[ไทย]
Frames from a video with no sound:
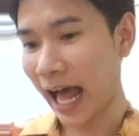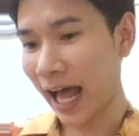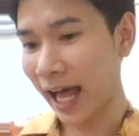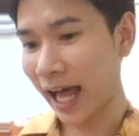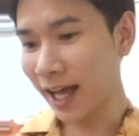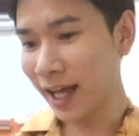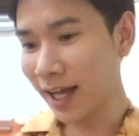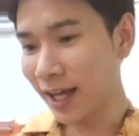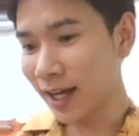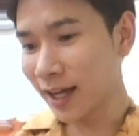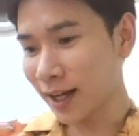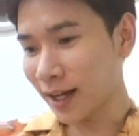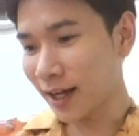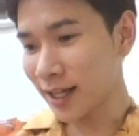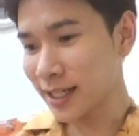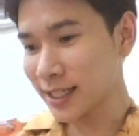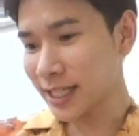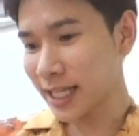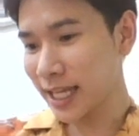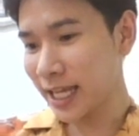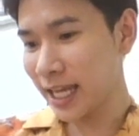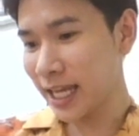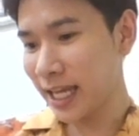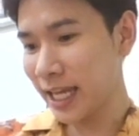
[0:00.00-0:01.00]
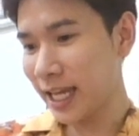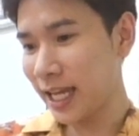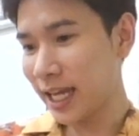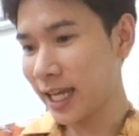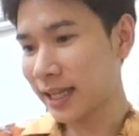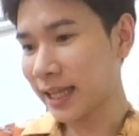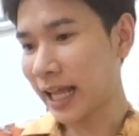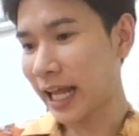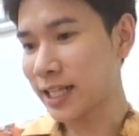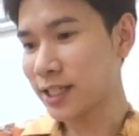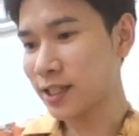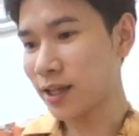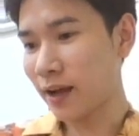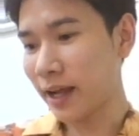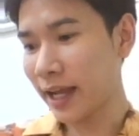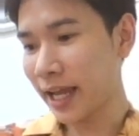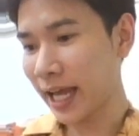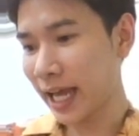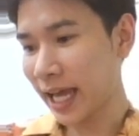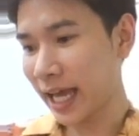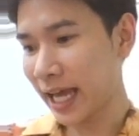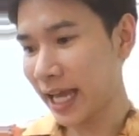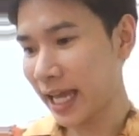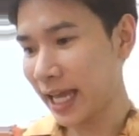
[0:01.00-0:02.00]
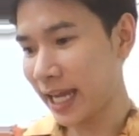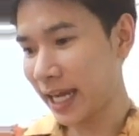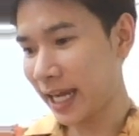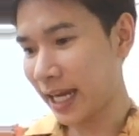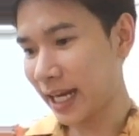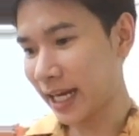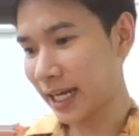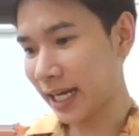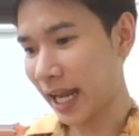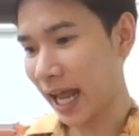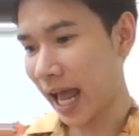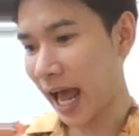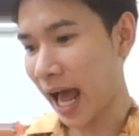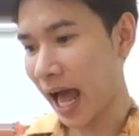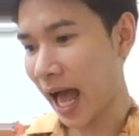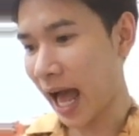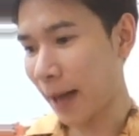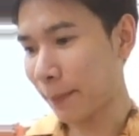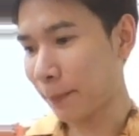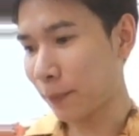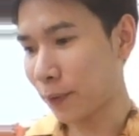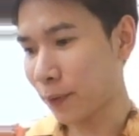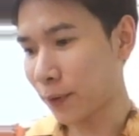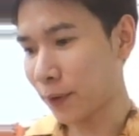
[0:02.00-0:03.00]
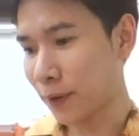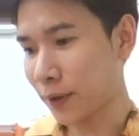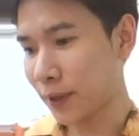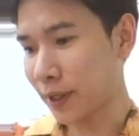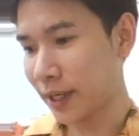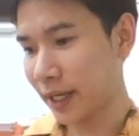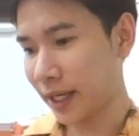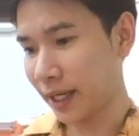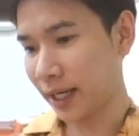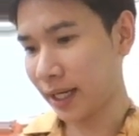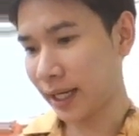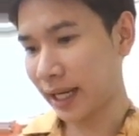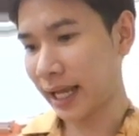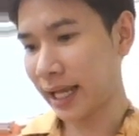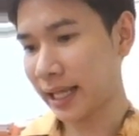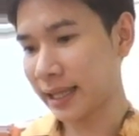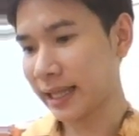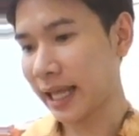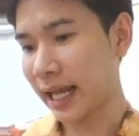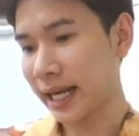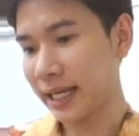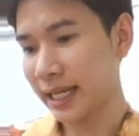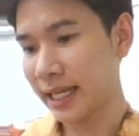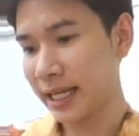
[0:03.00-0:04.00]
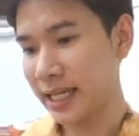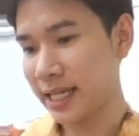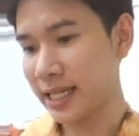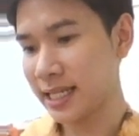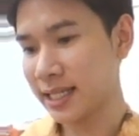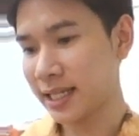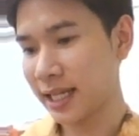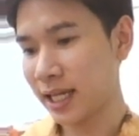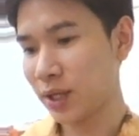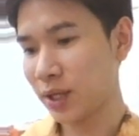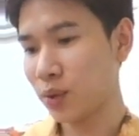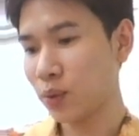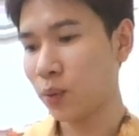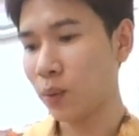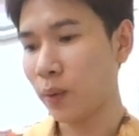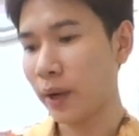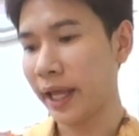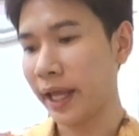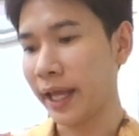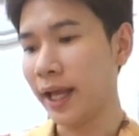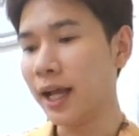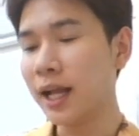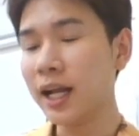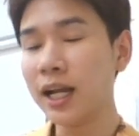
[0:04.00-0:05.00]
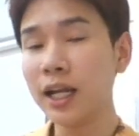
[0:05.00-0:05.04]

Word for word: คะ ข้อ 4 ตัดช้อยให้ นะ upon นะ ตัด is ให้ด้วย